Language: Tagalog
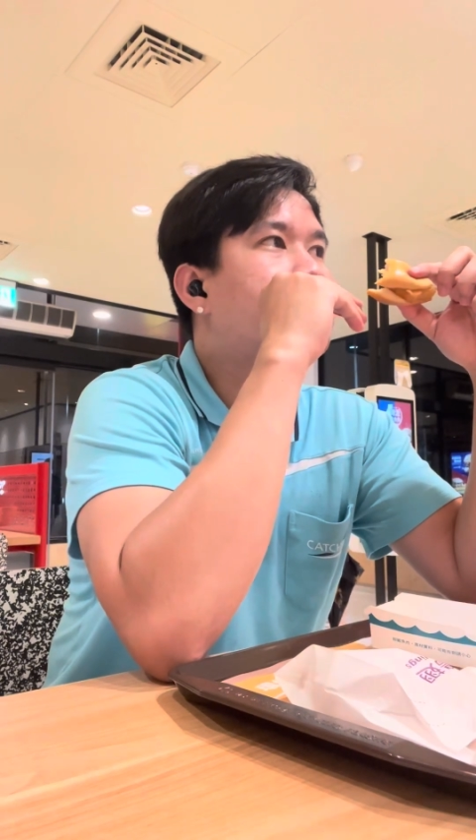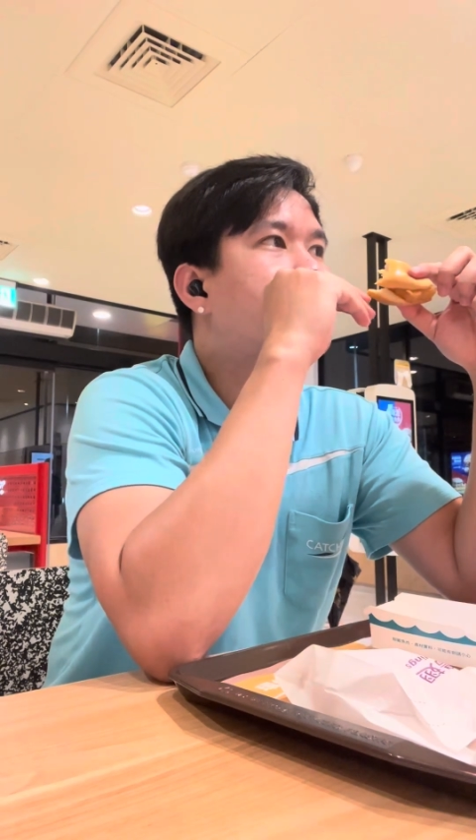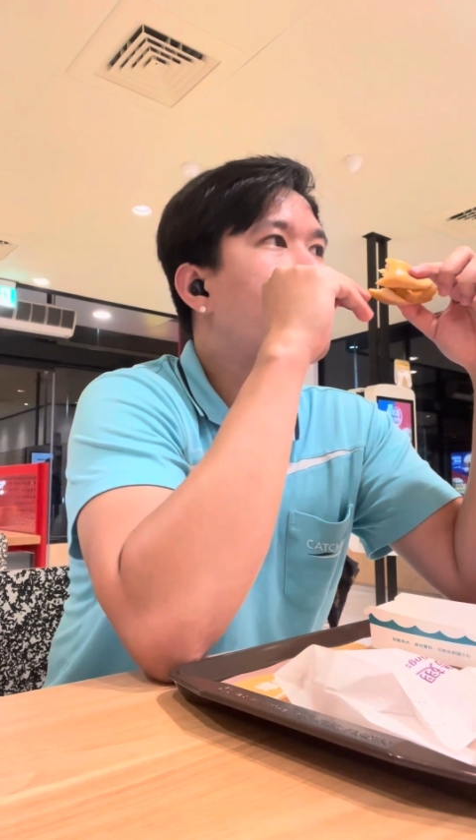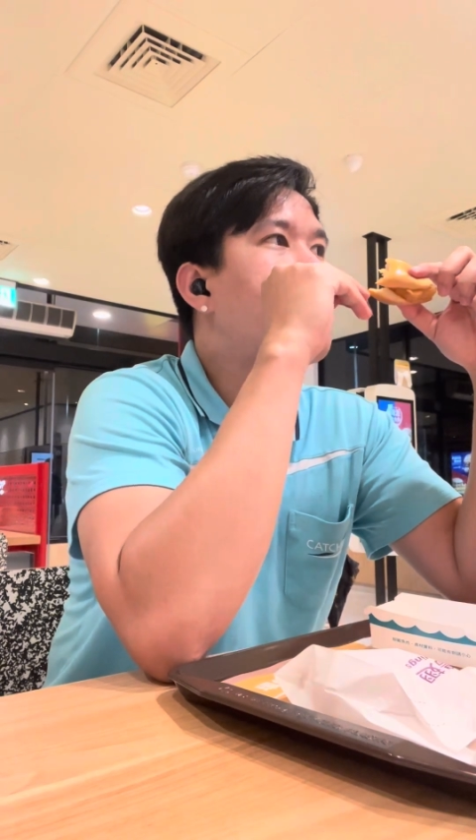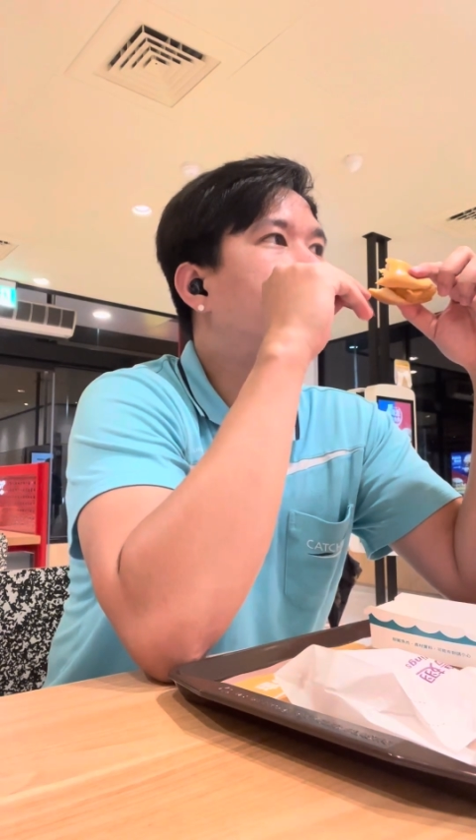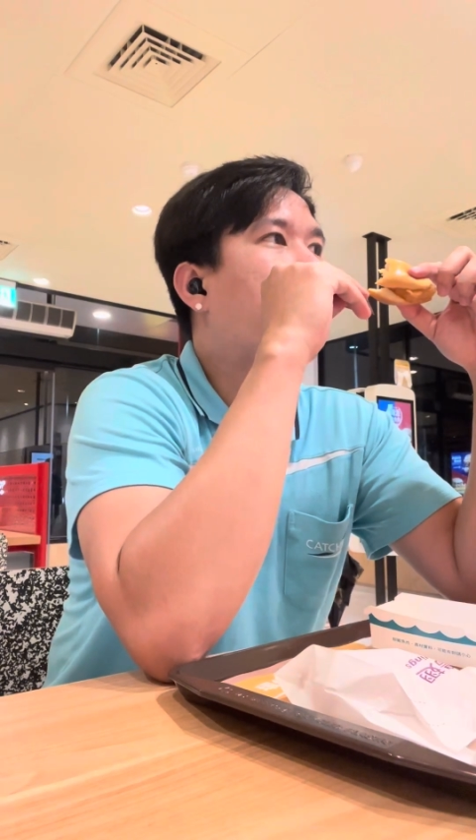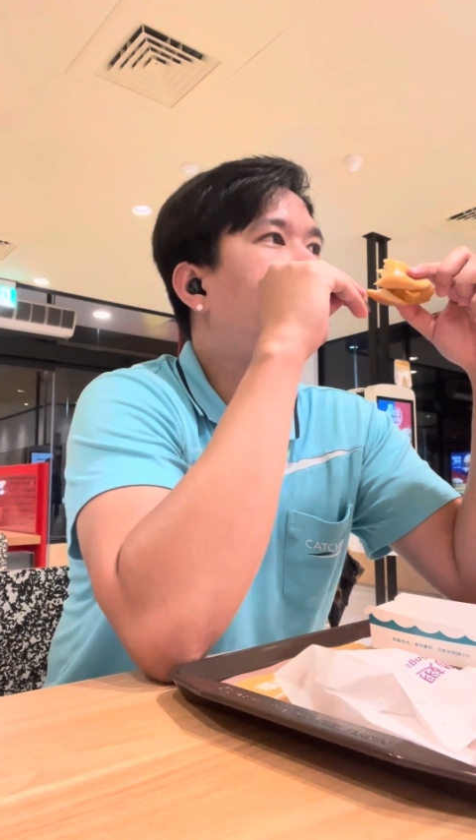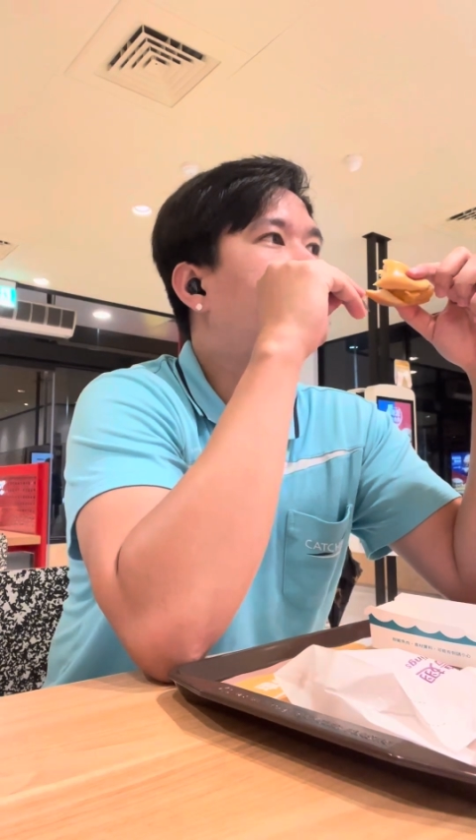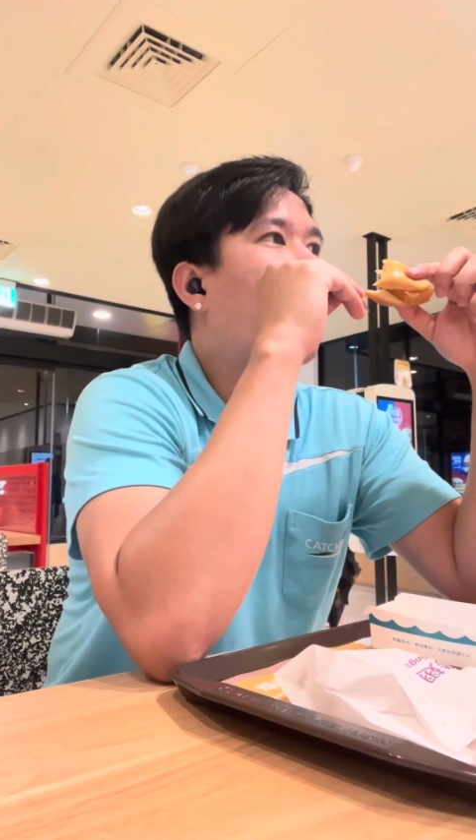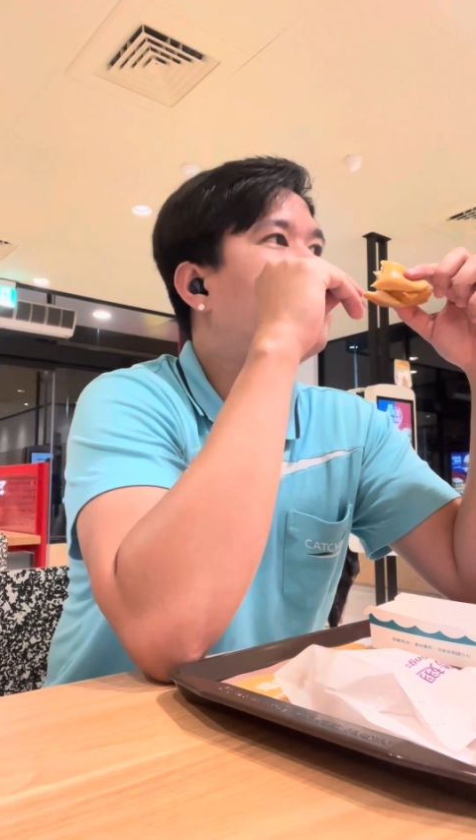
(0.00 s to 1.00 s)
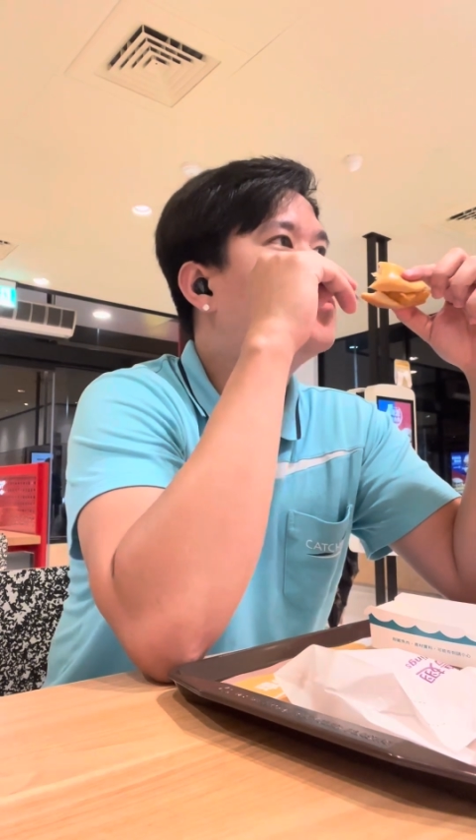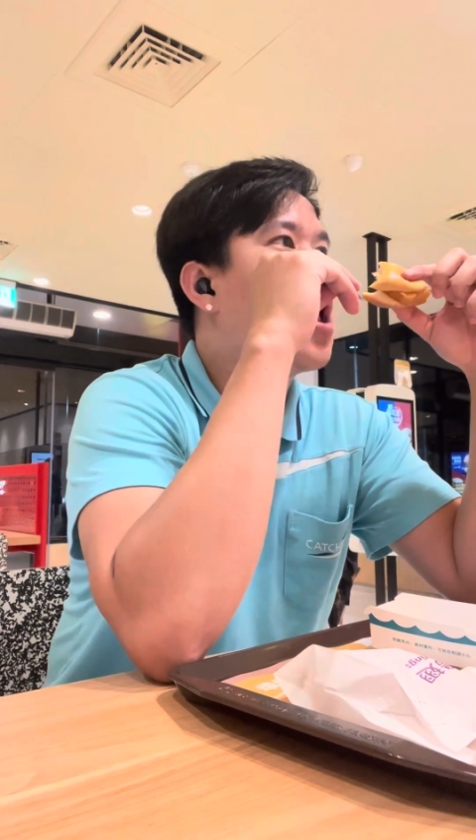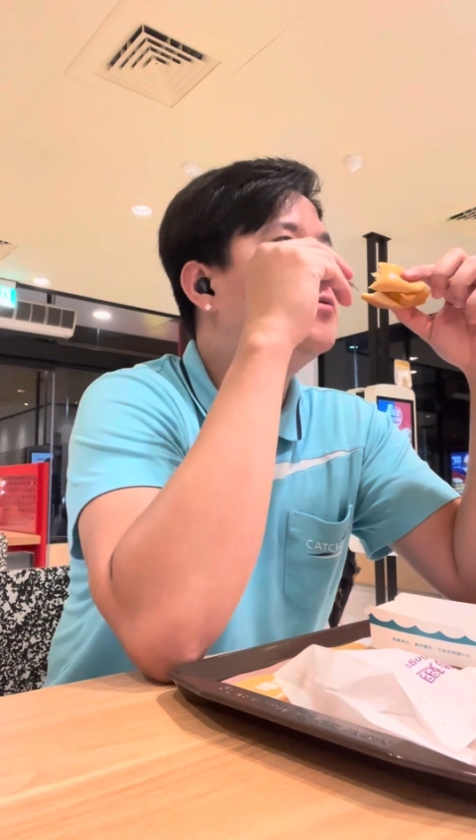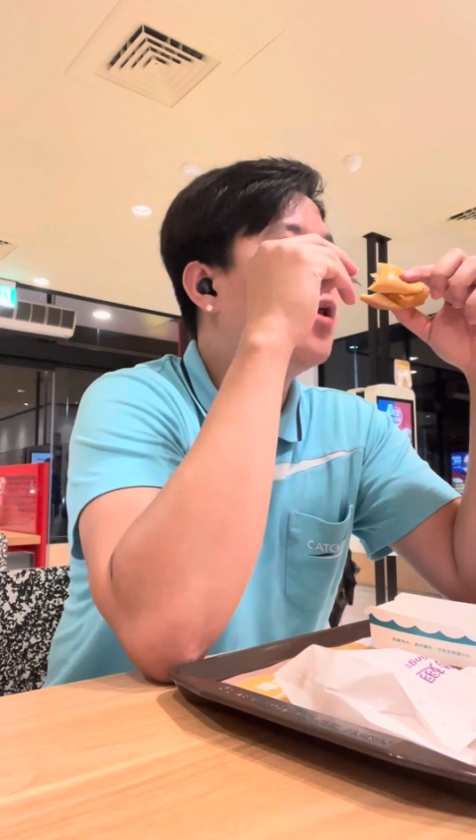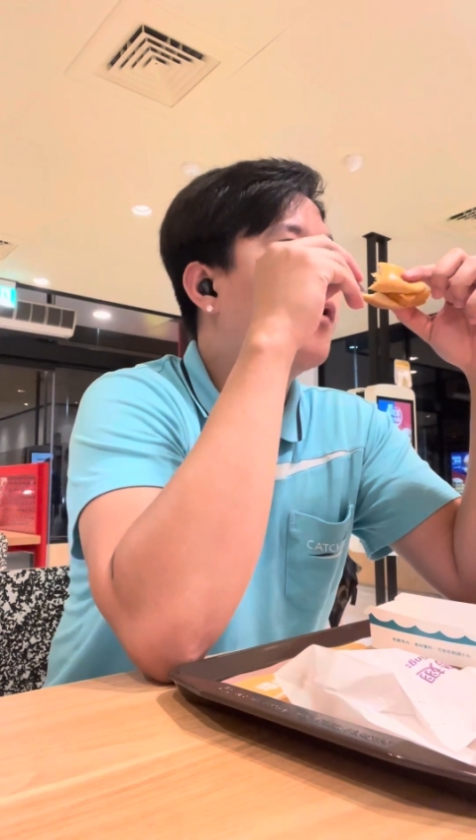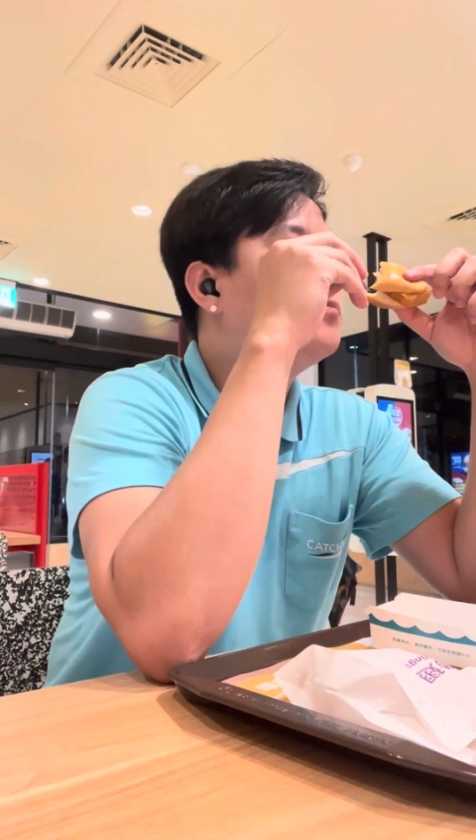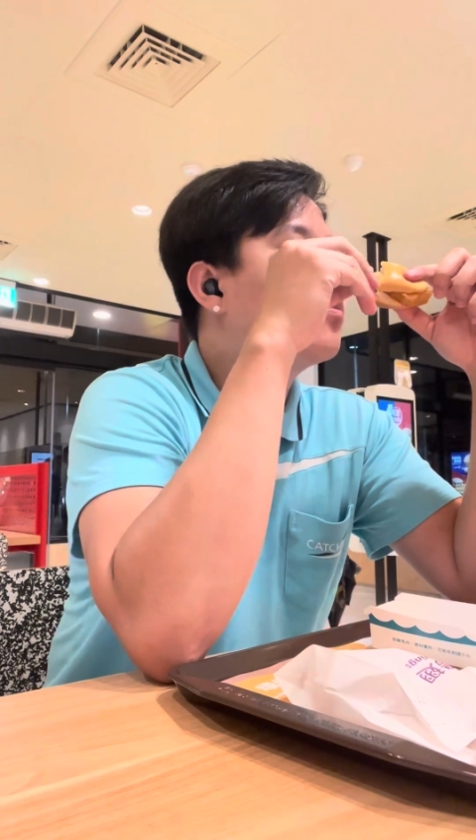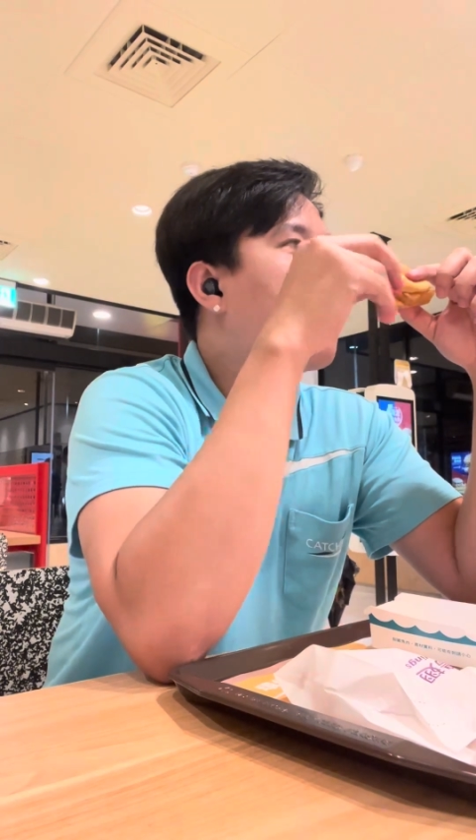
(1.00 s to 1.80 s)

duties, kuan mid-shift.